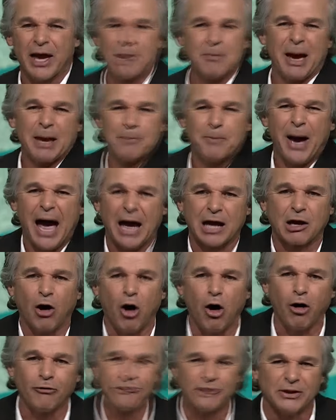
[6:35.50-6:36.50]
ده
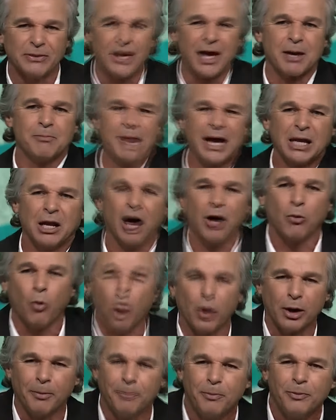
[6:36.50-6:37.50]
يمكن هم
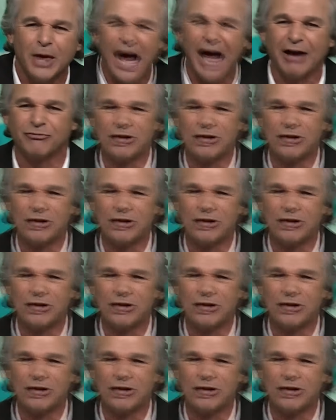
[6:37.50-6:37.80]
يرجعوا